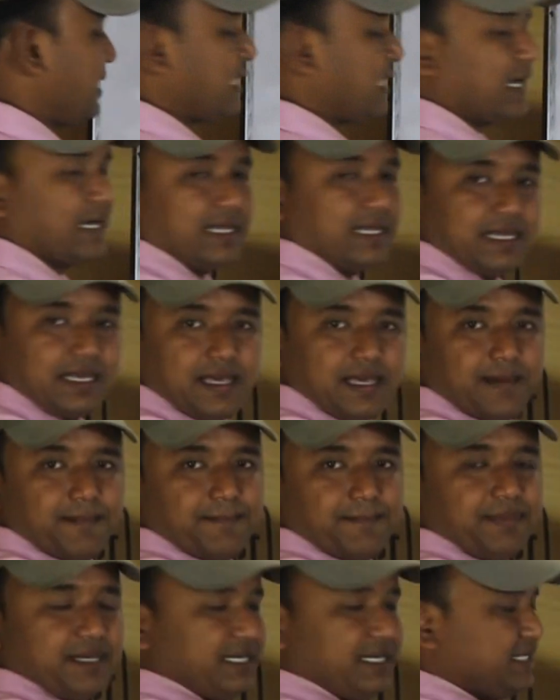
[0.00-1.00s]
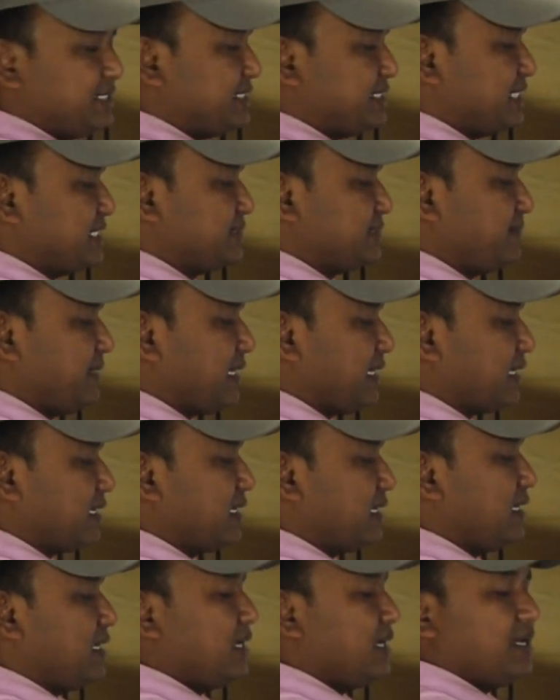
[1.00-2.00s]
এখানে ভি শেষ বেগ
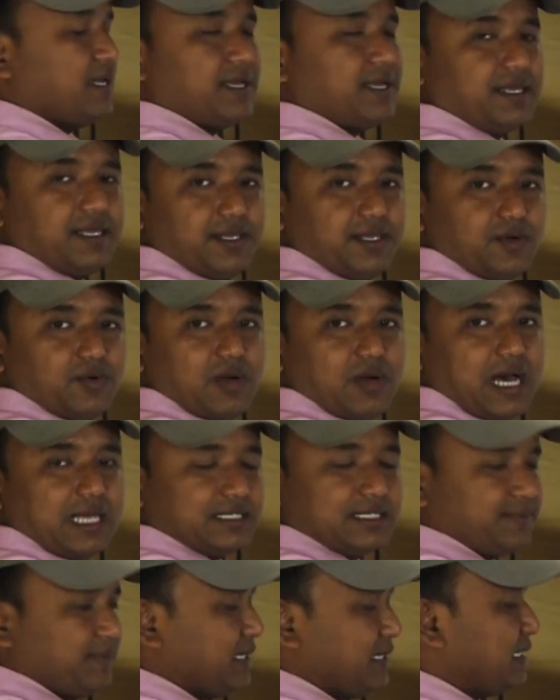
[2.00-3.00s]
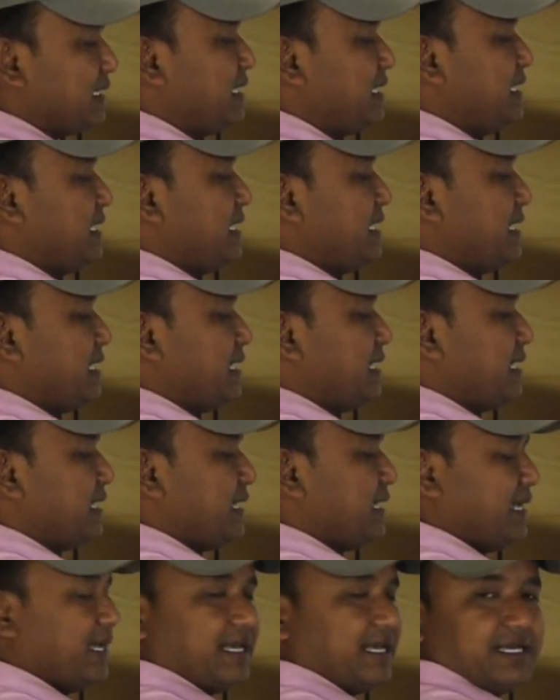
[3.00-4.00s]
ইউ আদিবেগ
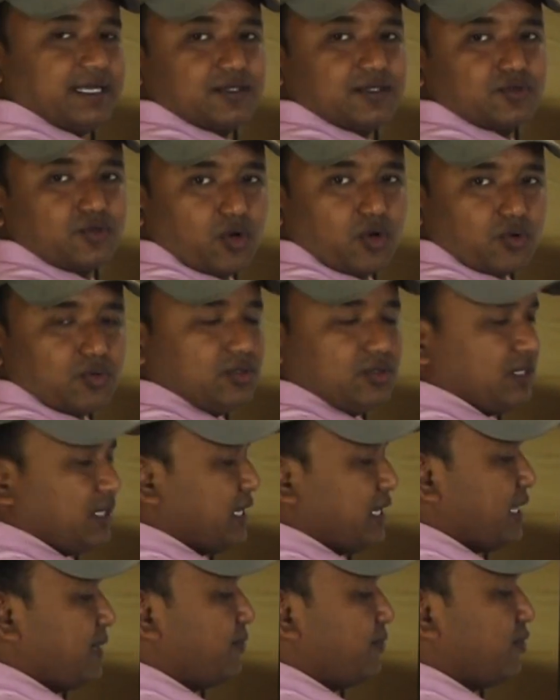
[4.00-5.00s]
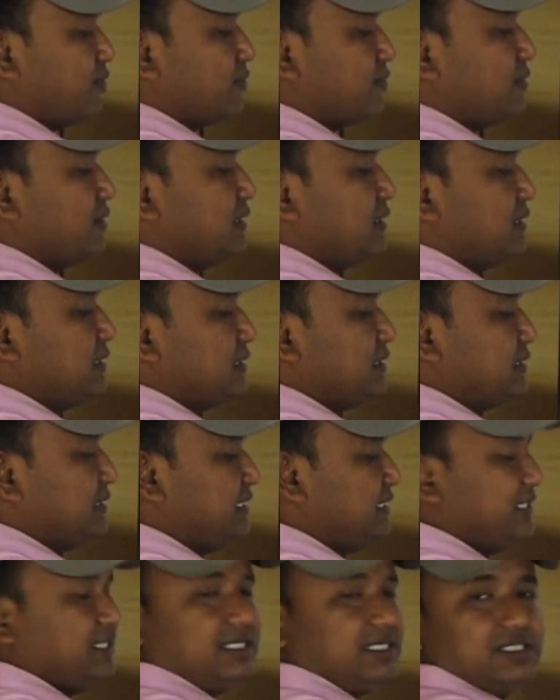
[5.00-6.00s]
এ ত্বরণ এবং
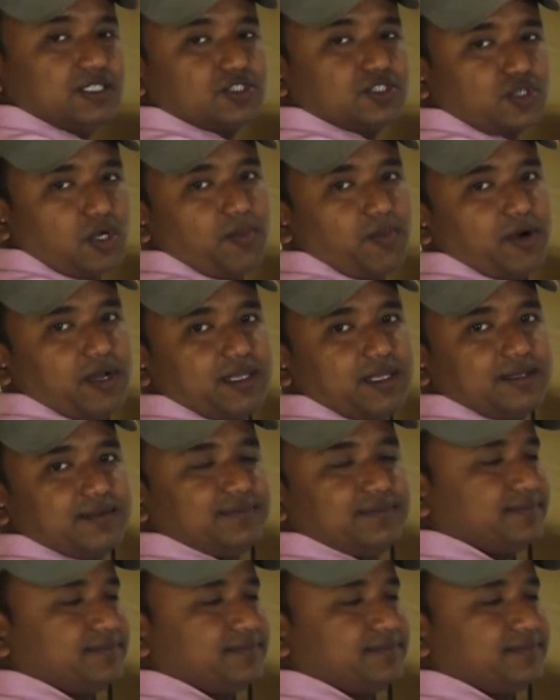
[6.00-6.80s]
টি সময়